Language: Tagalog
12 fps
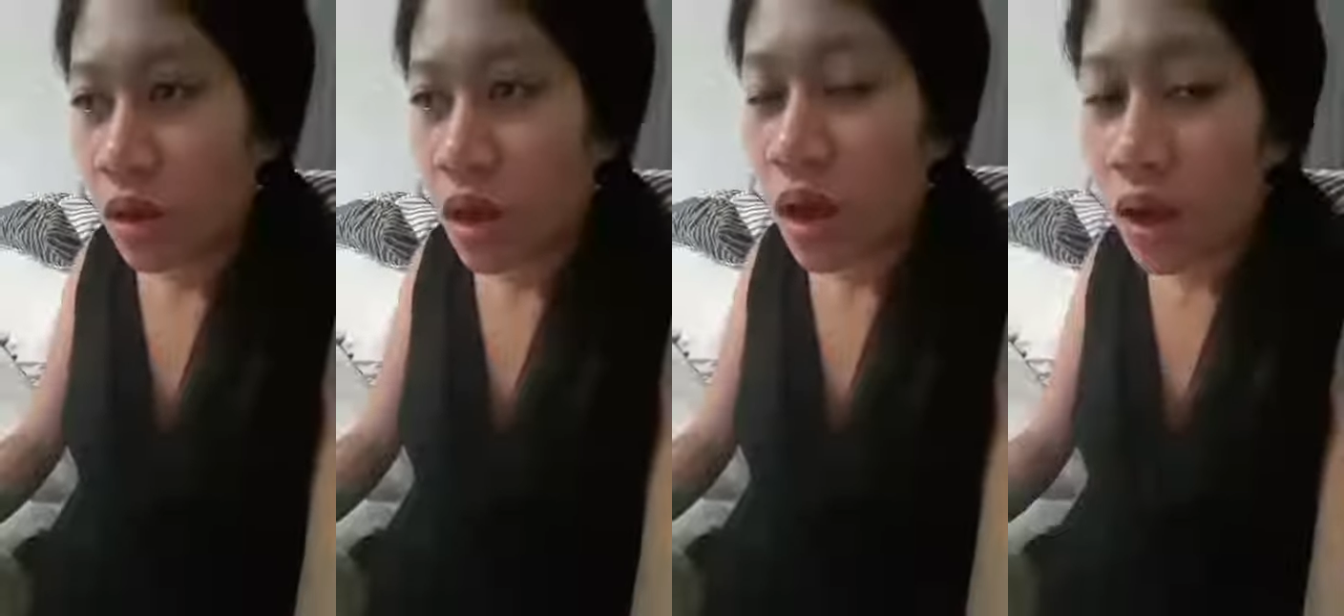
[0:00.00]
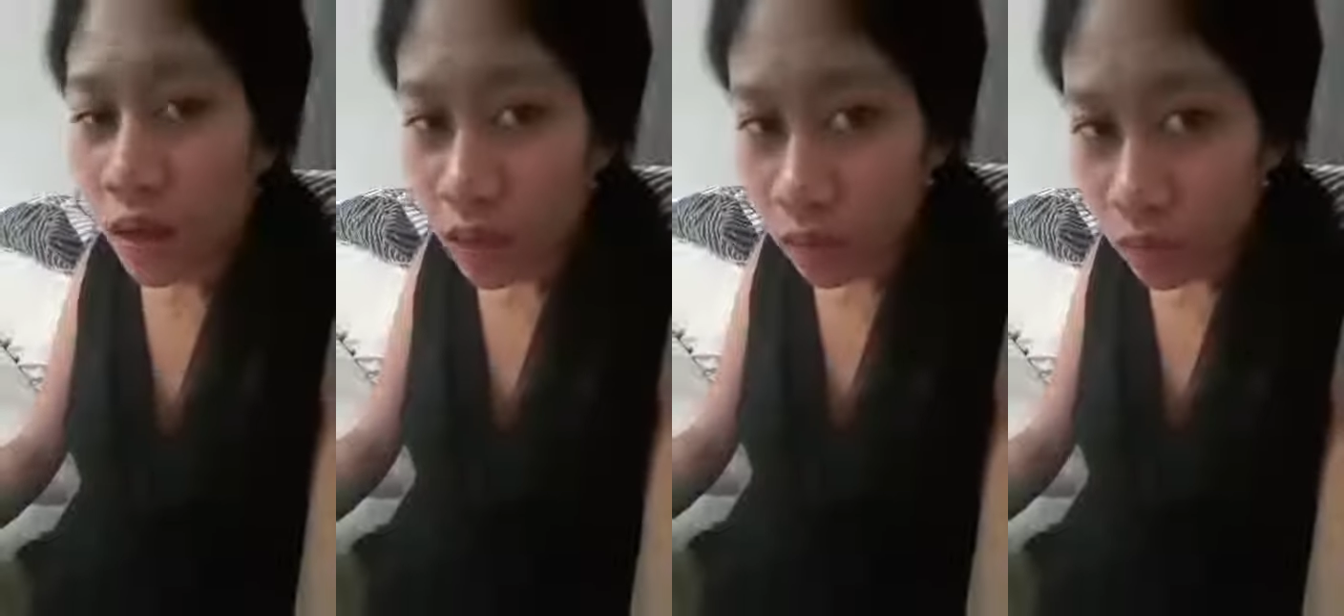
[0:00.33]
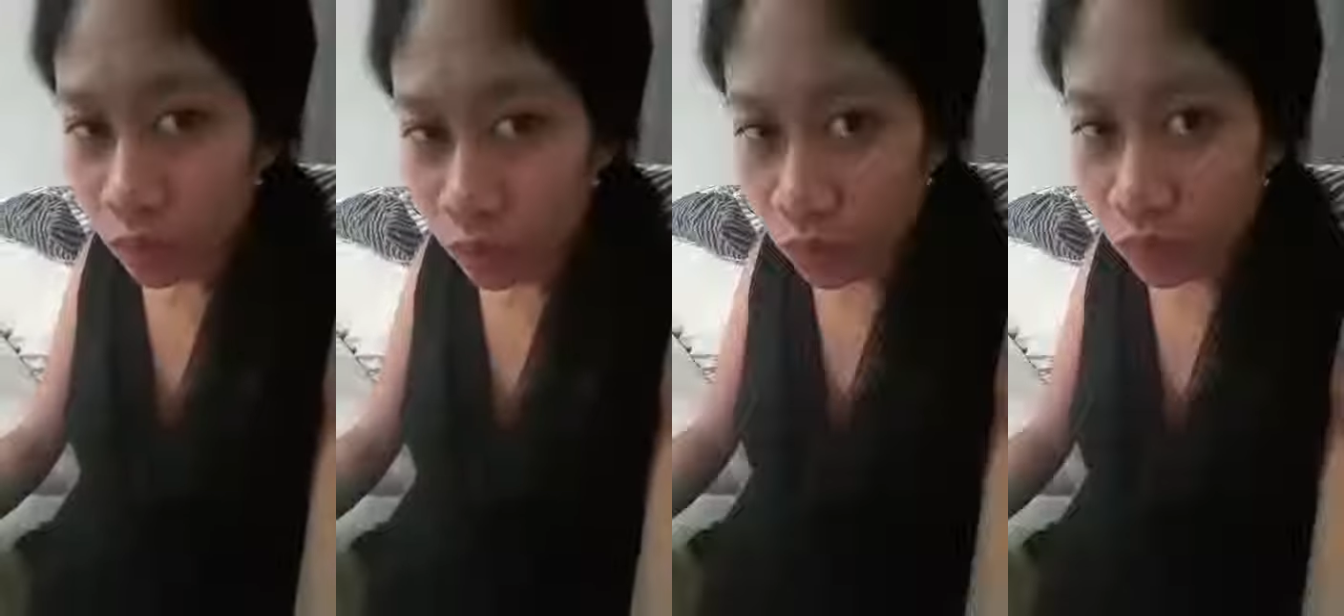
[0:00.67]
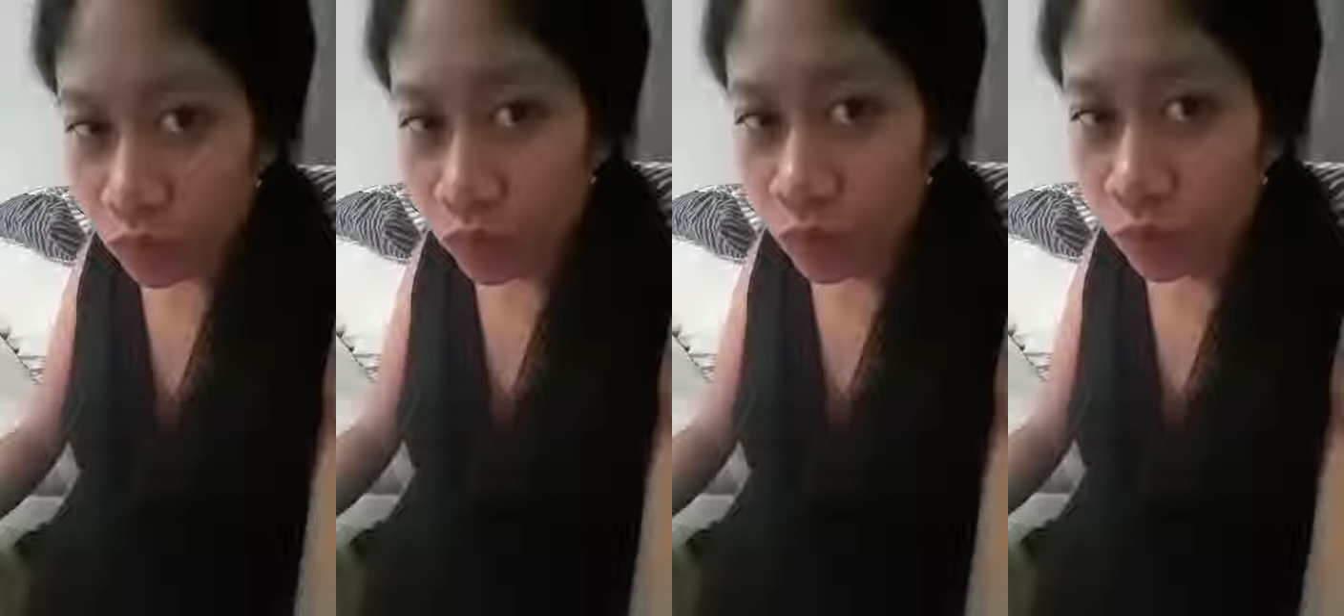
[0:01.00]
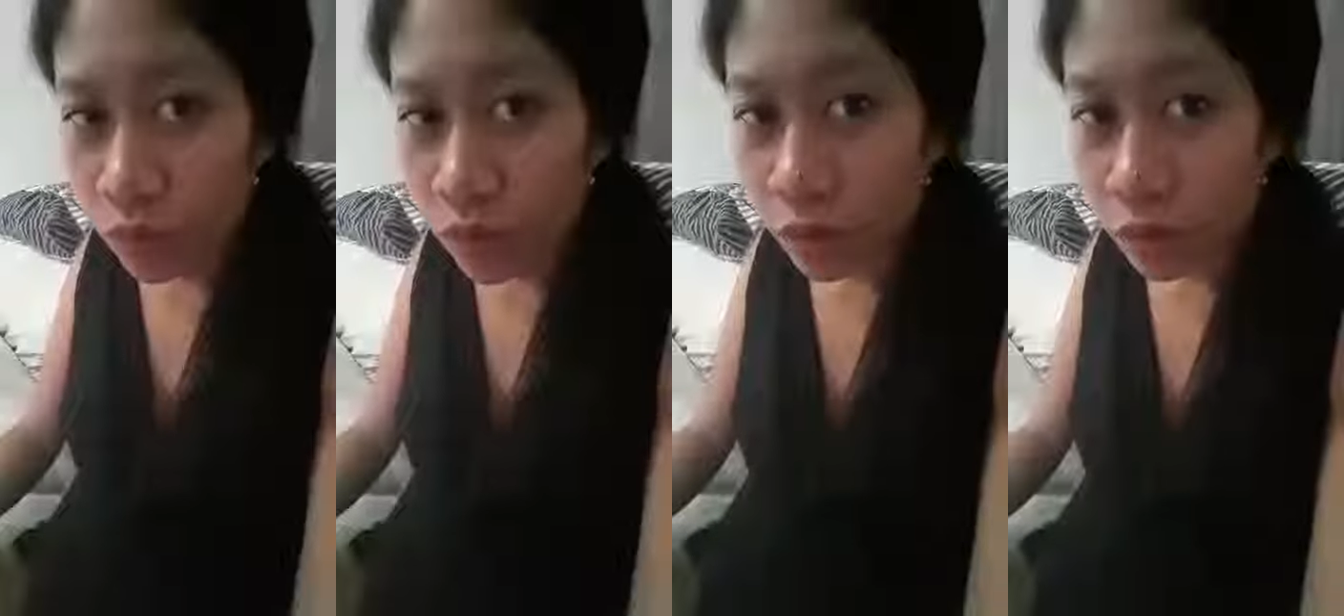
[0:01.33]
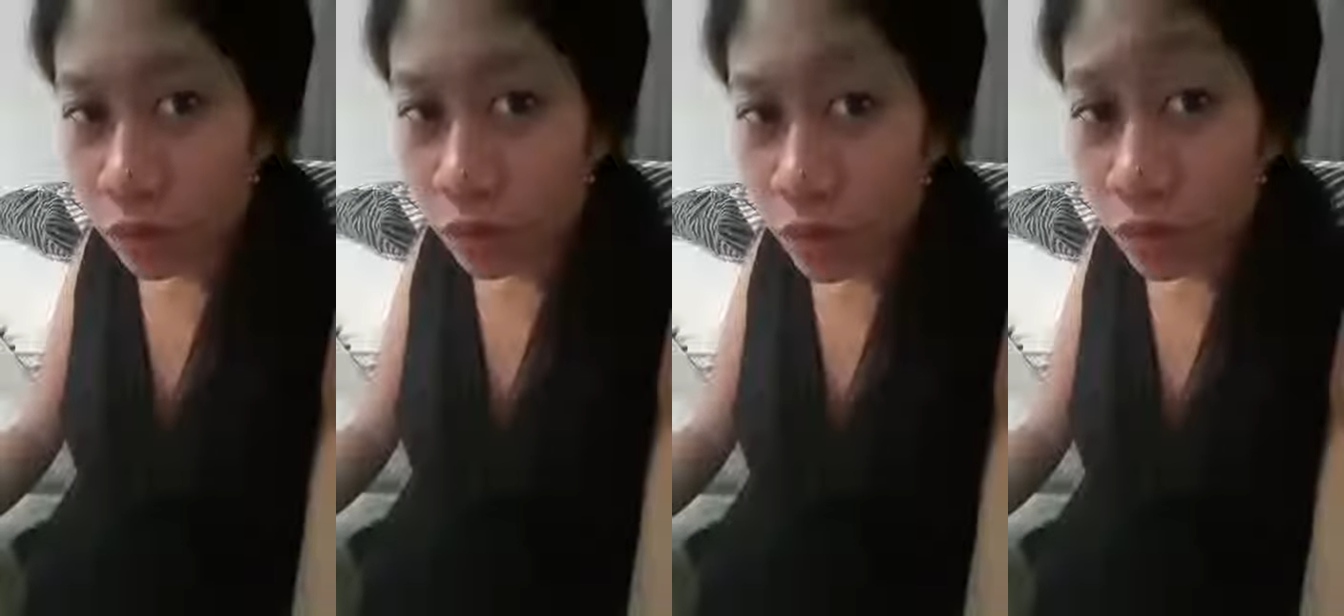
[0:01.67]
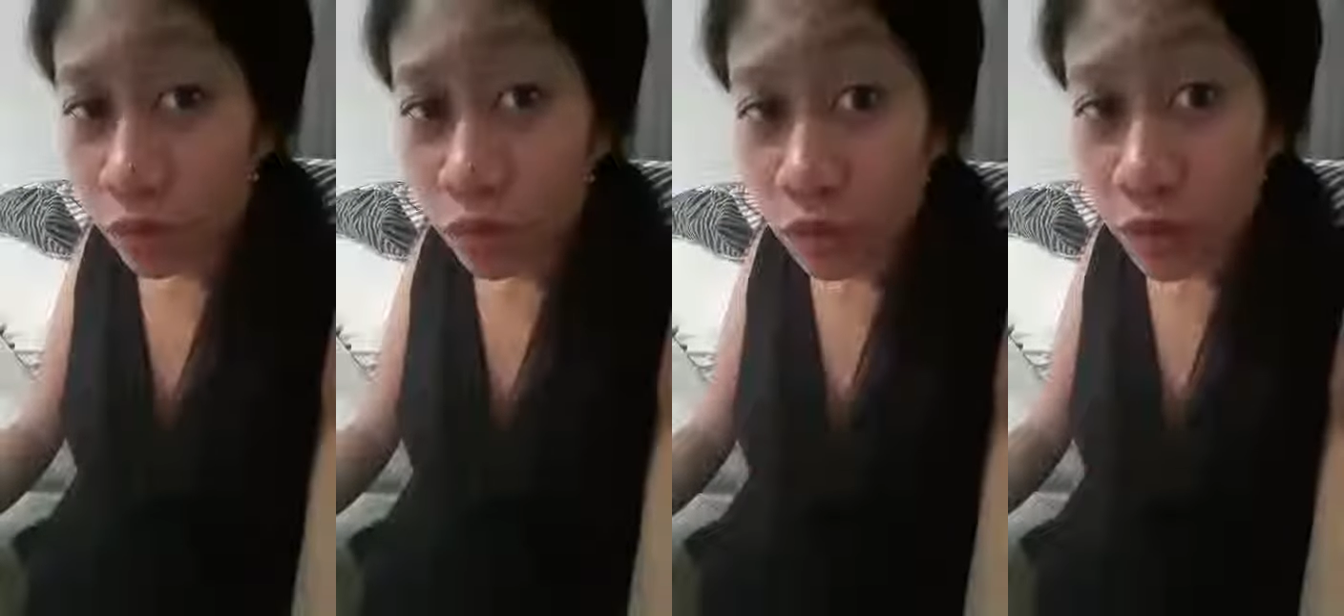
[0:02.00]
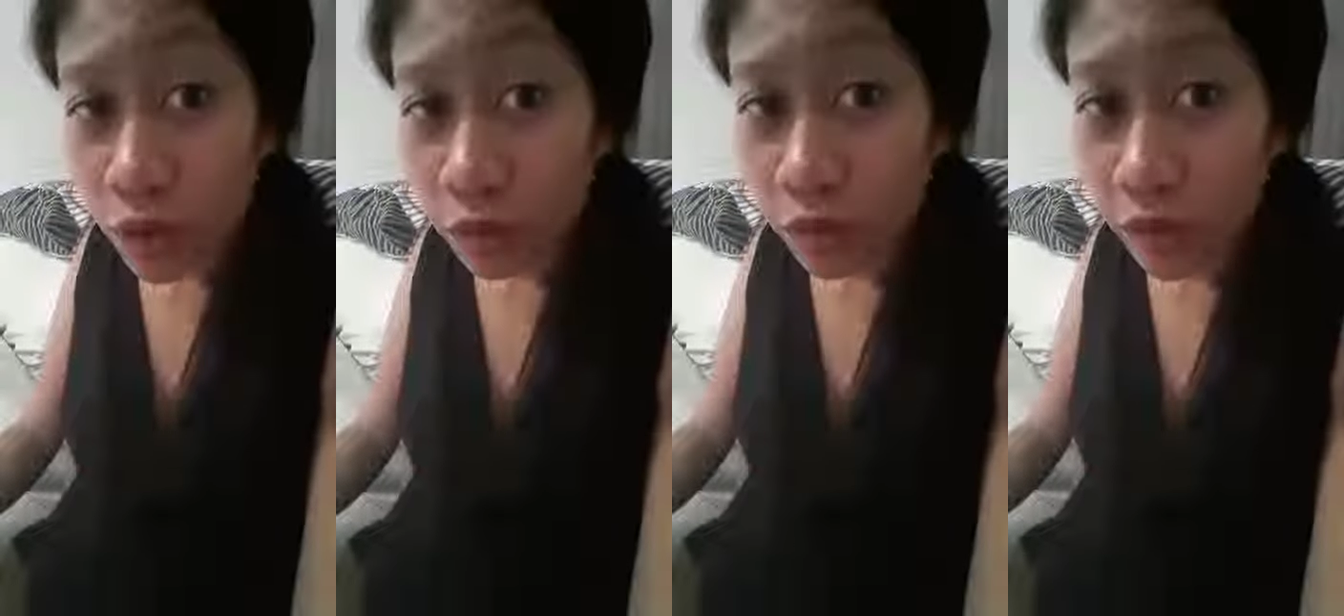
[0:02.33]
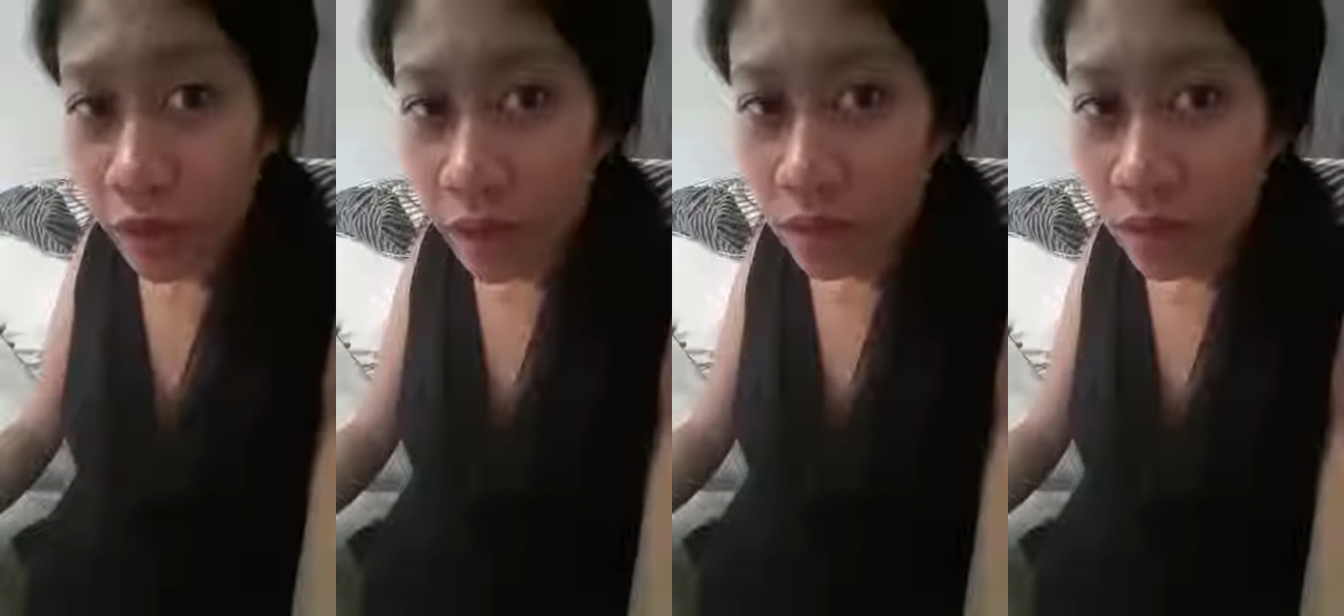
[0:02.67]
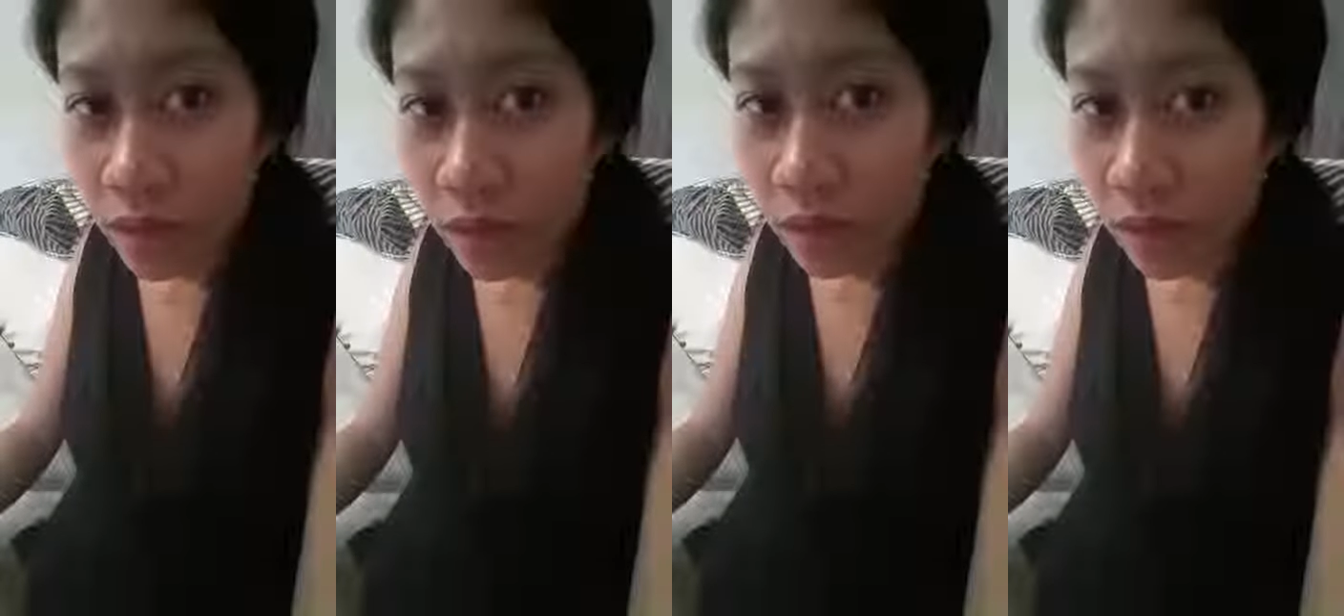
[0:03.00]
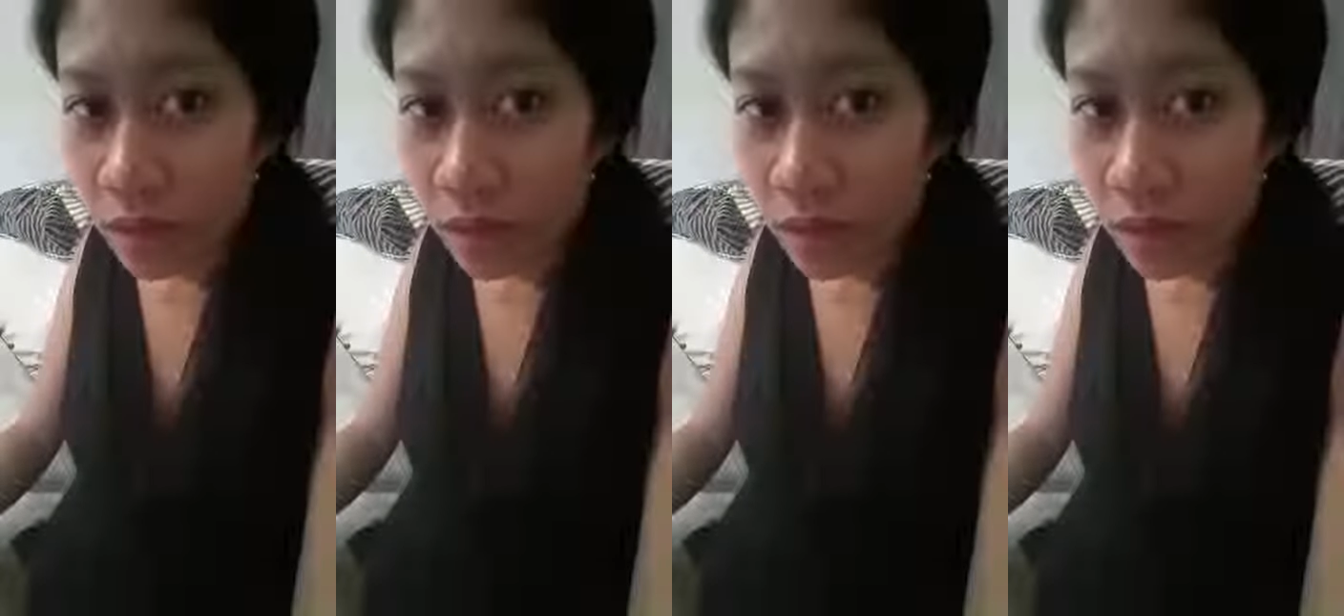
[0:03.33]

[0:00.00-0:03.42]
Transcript: Akala ko, tutulungan ako ng, ano, counter agent.